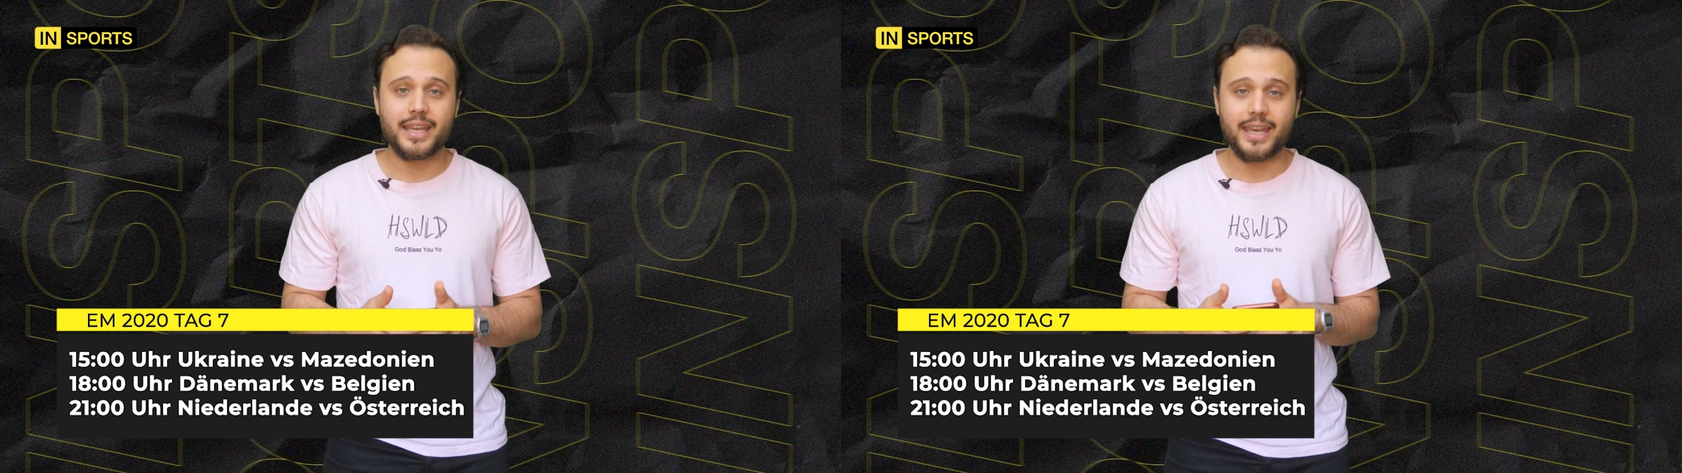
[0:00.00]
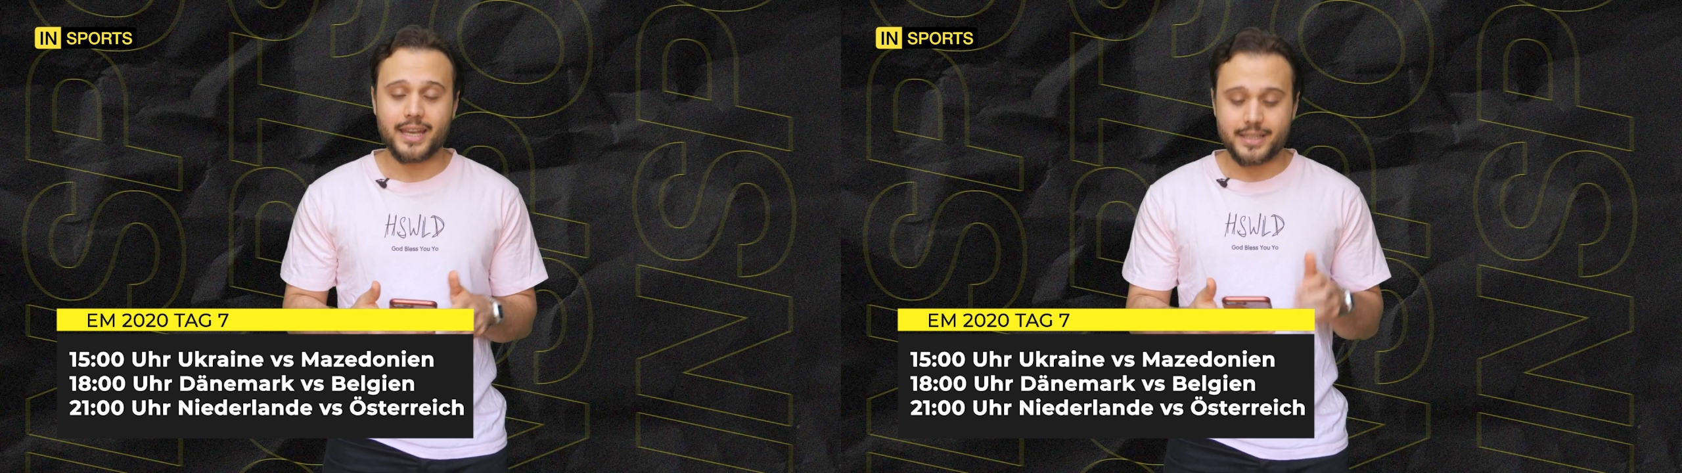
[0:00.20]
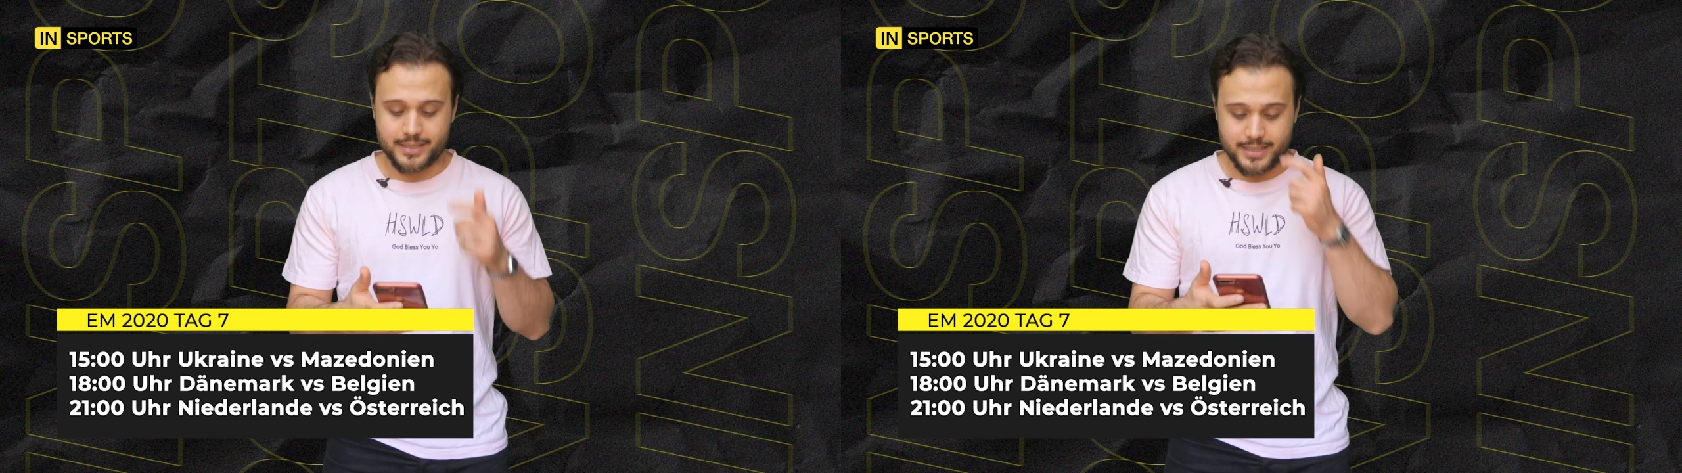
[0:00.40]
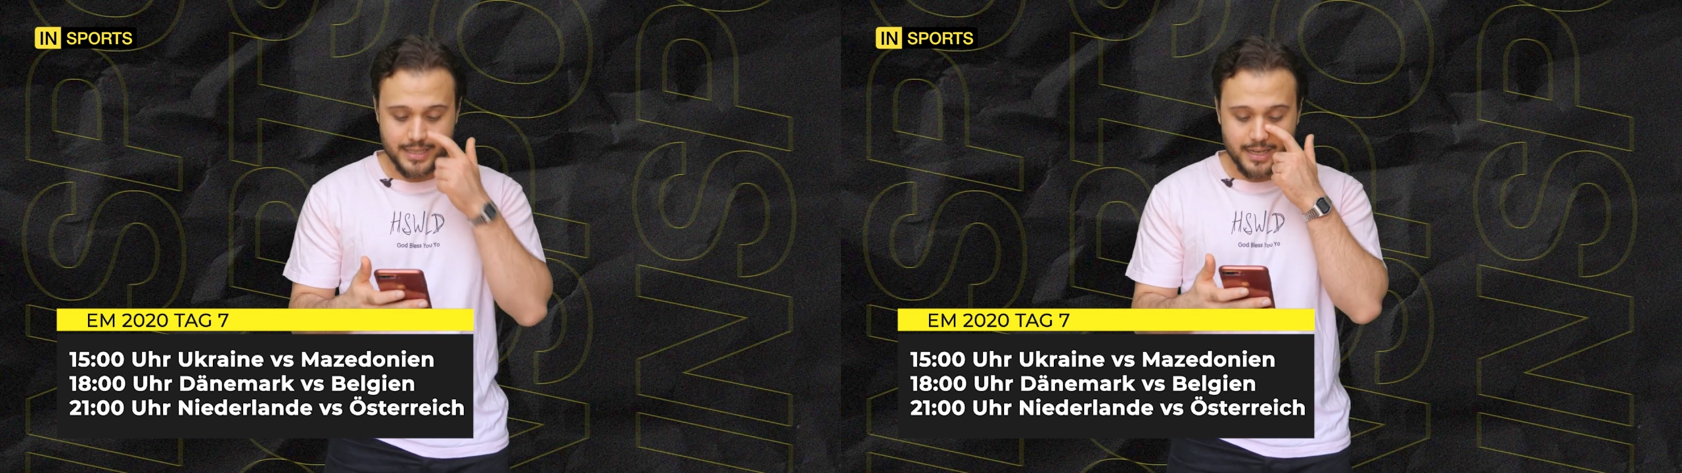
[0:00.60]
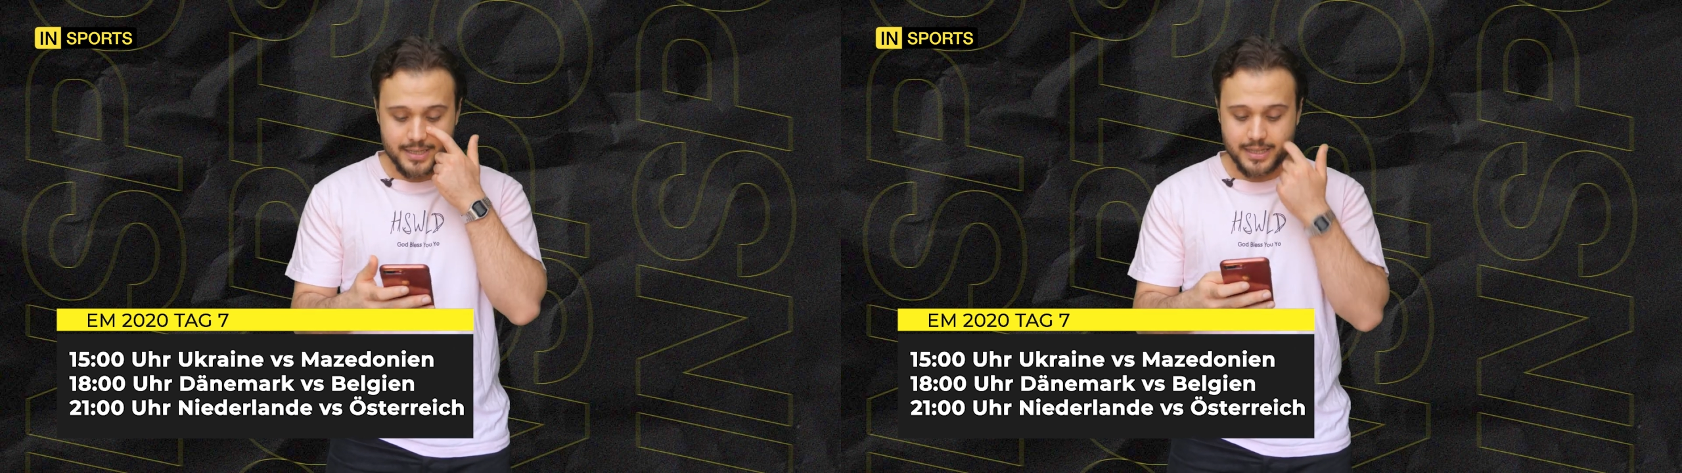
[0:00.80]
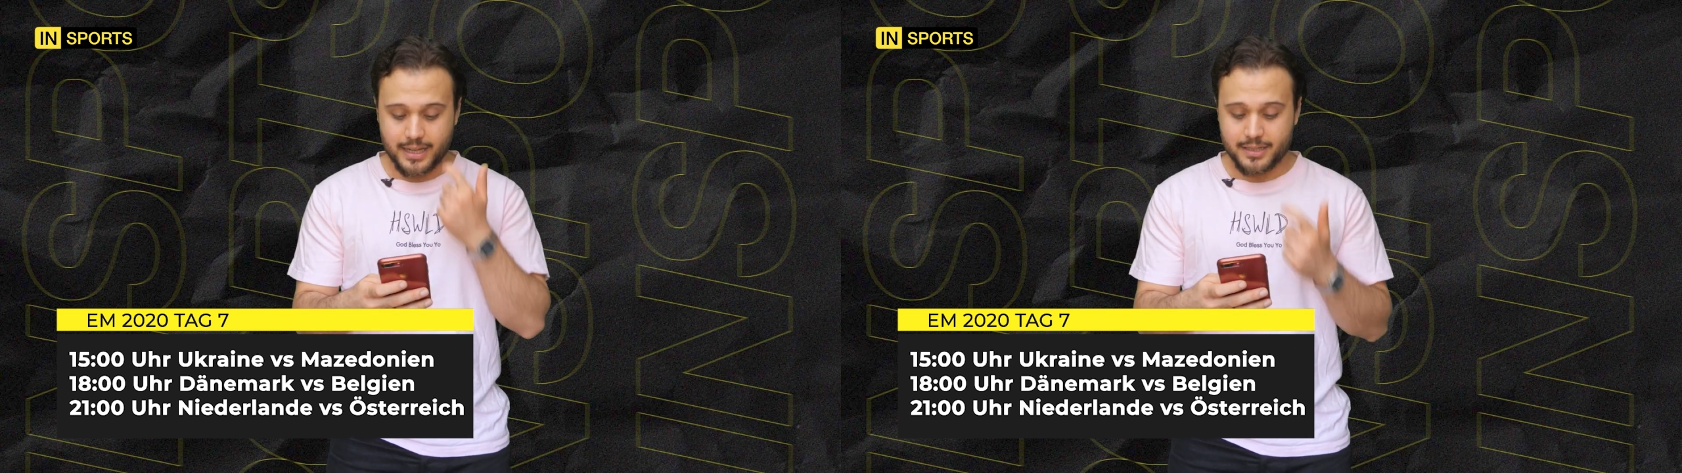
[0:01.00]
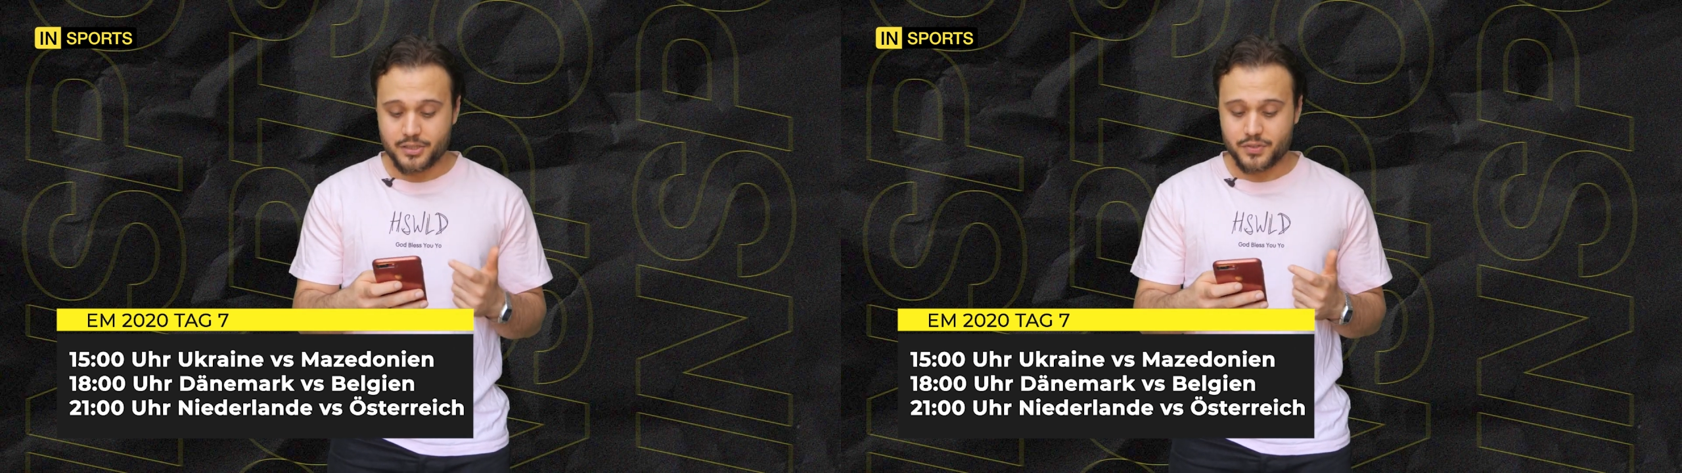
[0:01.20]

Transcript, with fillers: gegen die Niederlande ran.